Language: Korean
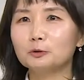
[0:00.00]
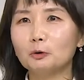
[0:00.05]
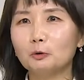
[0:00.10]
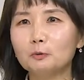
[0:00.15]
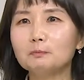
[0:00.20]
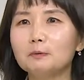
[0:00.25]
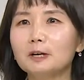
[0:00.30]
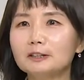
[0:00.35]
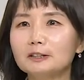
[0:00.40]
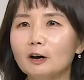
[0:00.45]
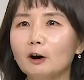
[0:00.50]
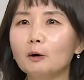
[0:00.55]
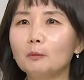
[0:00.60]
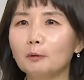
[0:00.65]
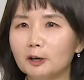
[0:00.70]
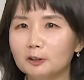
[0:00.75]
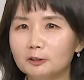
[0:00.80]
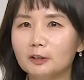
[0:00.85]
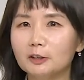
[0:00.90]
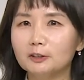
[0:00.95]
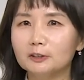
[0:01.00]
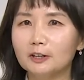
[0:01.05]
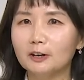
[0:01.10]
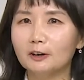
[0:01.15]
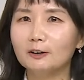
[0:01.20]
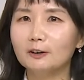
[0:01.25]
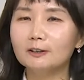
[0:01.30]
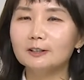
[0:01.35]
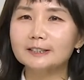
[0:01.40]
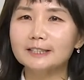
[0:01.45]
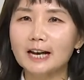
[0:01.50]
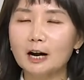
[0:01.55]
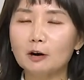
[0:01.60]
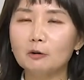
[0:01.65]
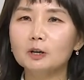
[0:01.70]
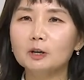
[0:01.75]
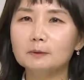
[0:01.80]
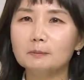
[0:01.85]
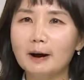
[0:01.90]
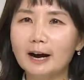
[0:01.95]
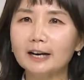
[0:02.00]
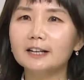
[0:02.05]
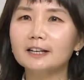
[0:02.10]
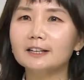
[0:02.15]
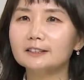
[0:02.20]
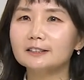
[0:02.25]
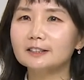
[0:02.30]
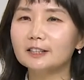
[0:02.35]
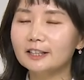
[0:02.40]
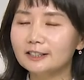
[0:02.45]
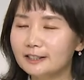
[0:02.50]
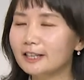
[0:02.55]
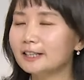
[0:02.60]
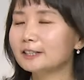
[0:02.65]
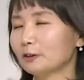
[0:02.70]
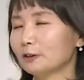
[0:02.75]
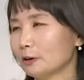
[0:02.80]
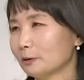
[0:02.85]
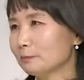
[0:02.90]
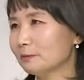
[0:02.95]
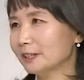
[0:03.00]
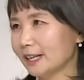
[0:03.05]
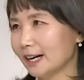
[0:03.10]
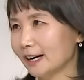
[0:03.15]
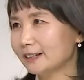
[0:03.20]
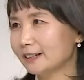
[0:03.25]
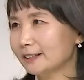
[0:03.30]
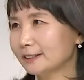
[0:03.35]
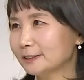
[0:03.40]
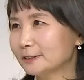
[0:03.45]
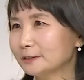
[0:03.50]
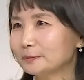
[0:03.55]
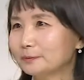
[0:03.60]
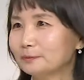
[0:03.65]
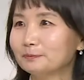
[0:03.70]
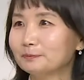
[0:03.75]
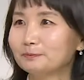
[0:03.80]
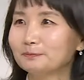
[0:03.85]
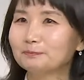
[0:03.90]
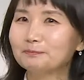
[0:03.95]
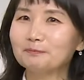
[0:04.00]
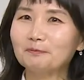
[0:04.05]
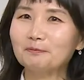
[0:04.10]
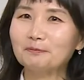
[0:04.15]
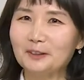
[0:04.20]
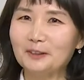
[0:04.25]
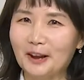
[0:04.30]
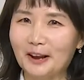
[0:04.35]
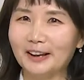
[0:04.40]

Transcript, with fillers: 조금만 네. 더 버텨서 네. 4월 말에 퇴사하는 겁니다. 4월 뭐? 말에? 네.